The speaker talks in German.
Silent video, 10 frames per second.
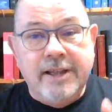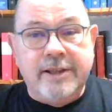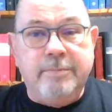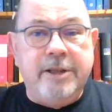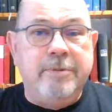
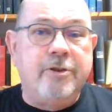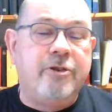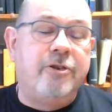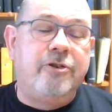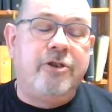die
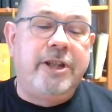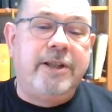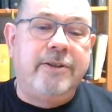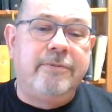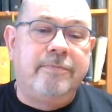biblische
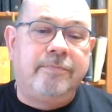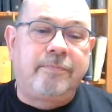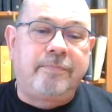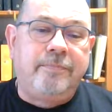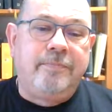Geschichte
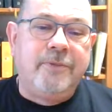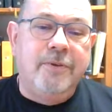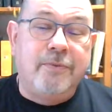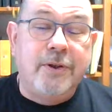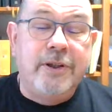
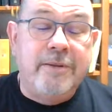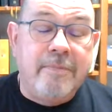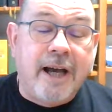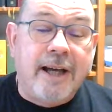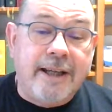von dem
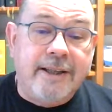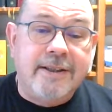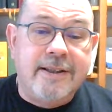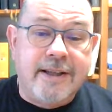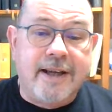
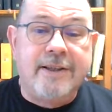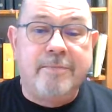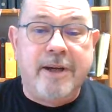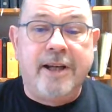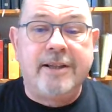einen
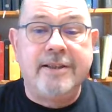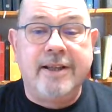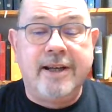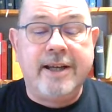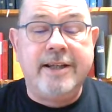dankbaren
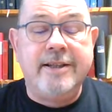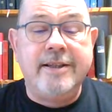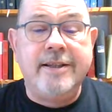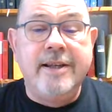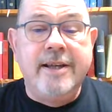
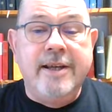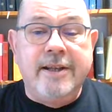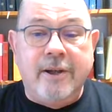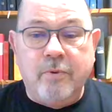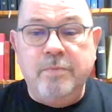Geheilten,
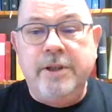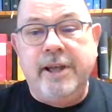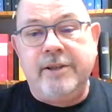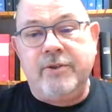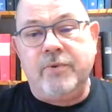der
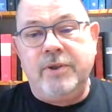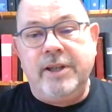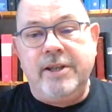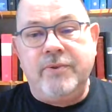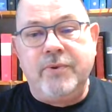umkehrt zu
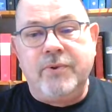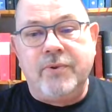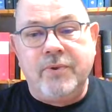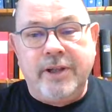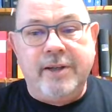Jesus
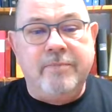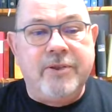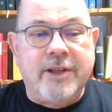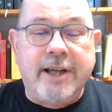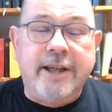und der ihm
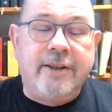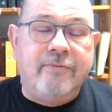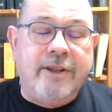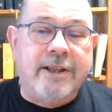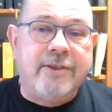
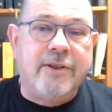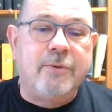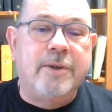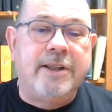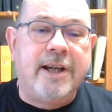zeigt, wie er sich
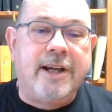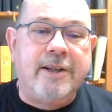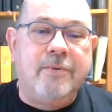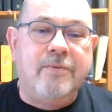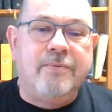über die
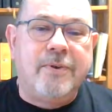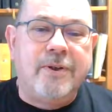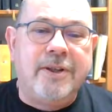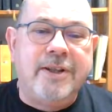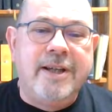Heilung
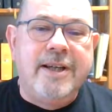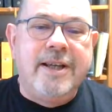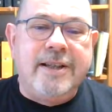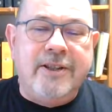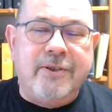freut,
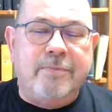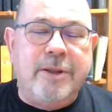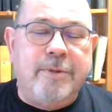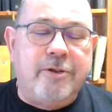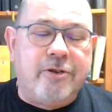diese
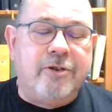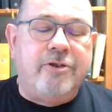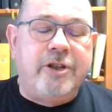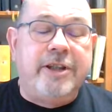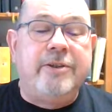biblische
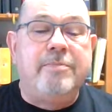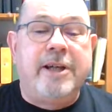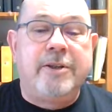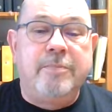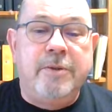Geschichte
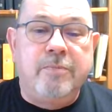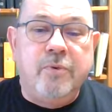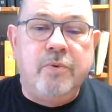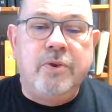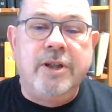macht mir
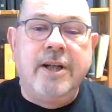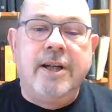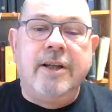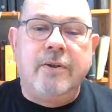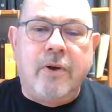Mut,
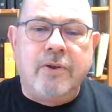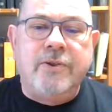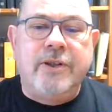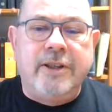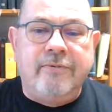
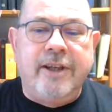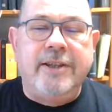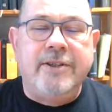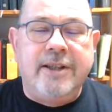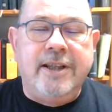
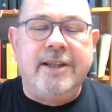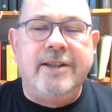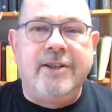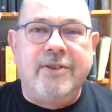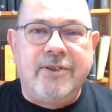konsequent gegen
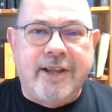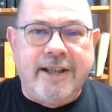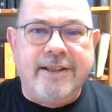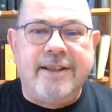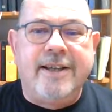den
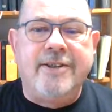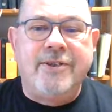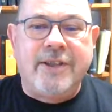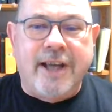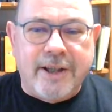
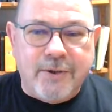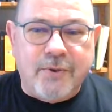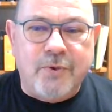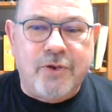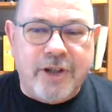Zeitgeist
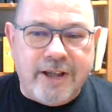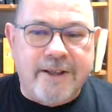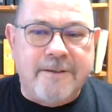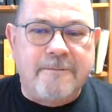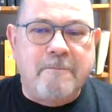
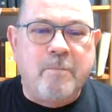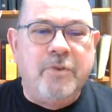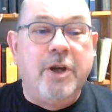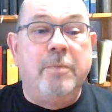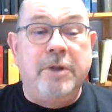anzustinken,
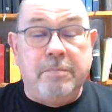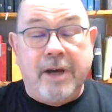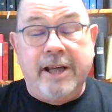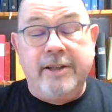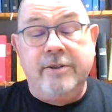mit
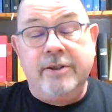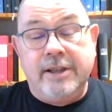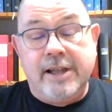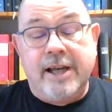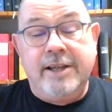meinen
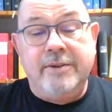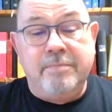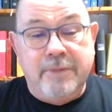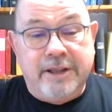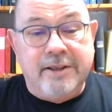kleinen
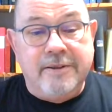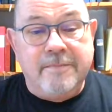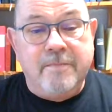Mitteln.